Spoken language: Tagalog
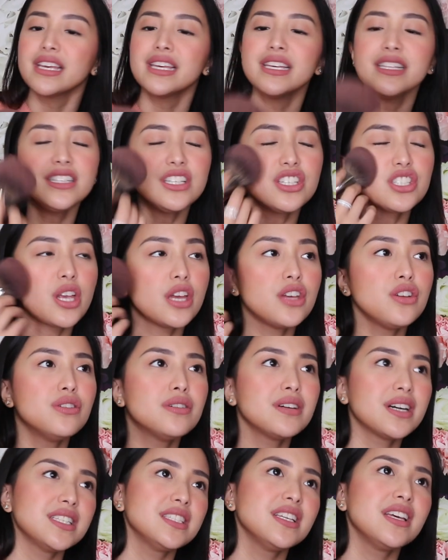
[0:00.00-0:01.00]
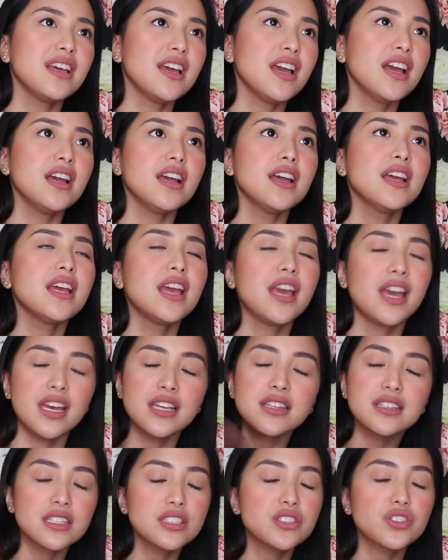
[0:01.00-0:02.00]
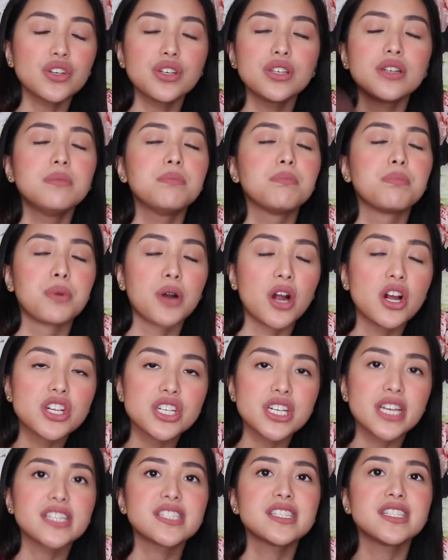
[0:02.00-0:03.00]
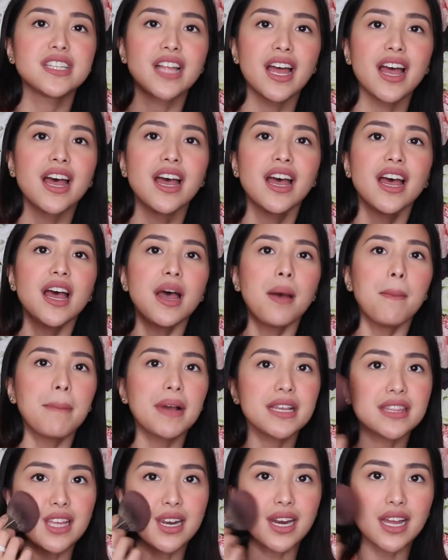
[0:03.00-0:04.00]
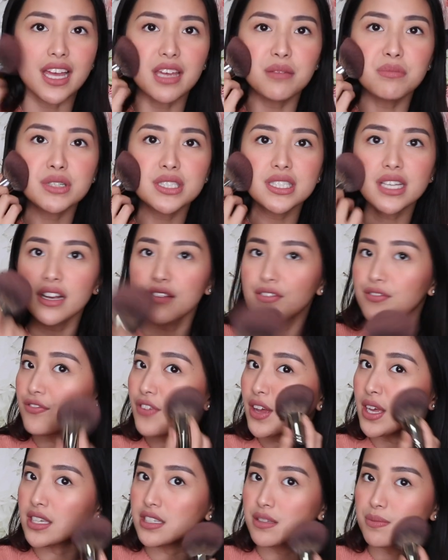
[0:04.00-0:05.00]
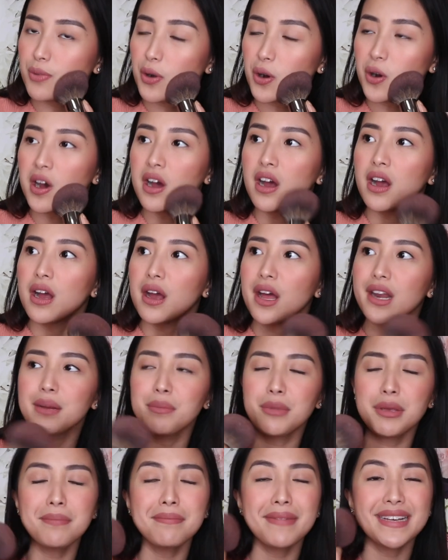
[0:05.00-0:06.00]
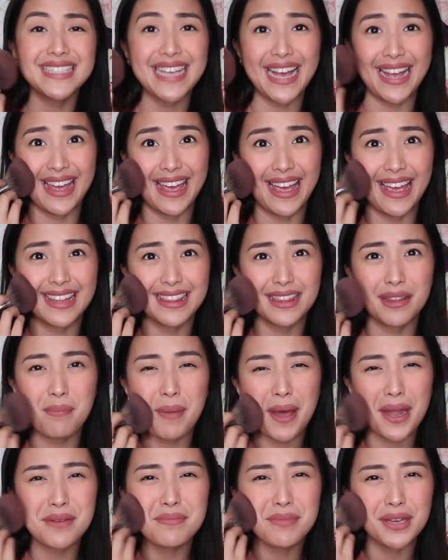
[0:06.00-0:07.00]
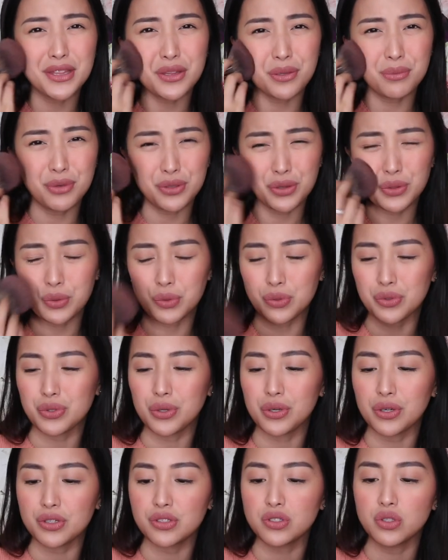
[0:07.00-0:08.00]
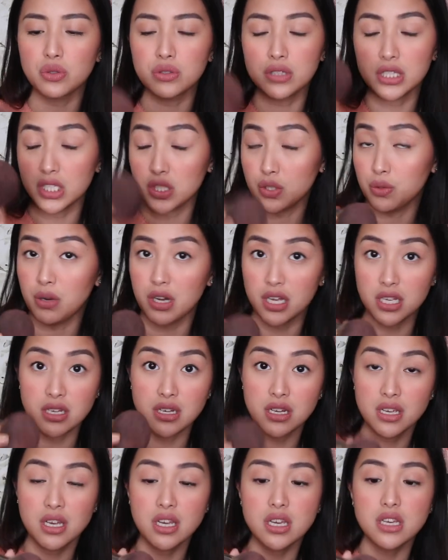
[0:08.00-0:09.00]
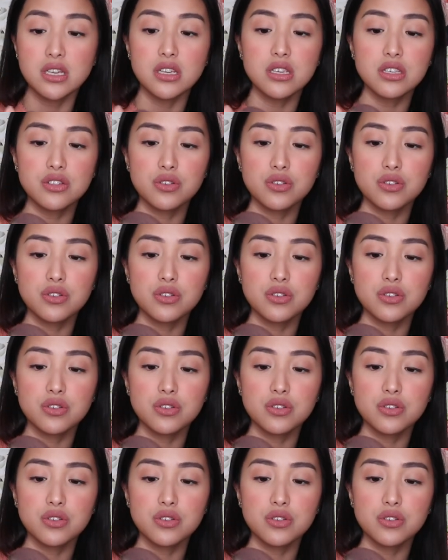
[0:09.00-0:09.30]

hindi siya yung, kasi haters ko yung brushes na pag nilagay mo sa face mo, alam mo yung masakit na parang may tumutusok. So, this one is